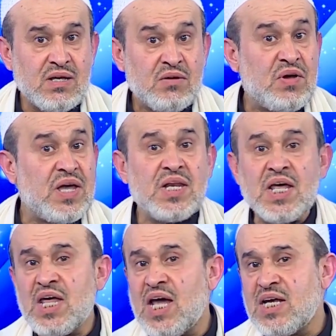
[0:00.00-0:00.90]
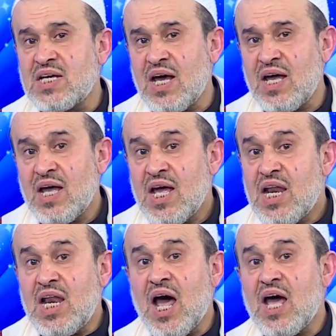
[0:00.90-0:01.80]
فان ذلك
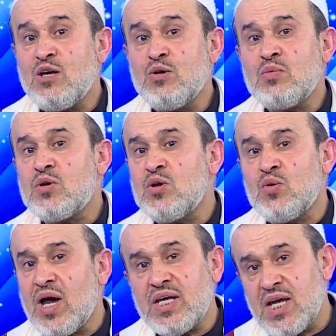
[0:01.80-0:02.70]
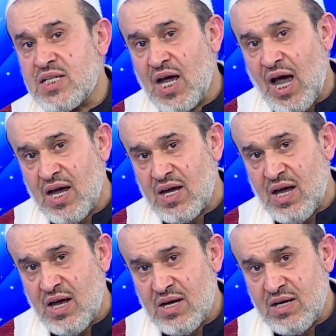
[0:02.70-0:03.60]
لا يمكن أن
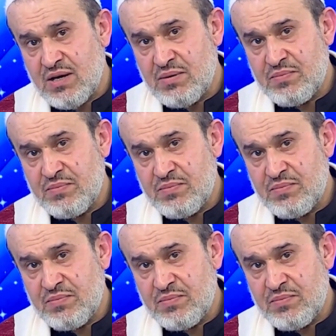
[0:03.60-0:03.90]
يتحقق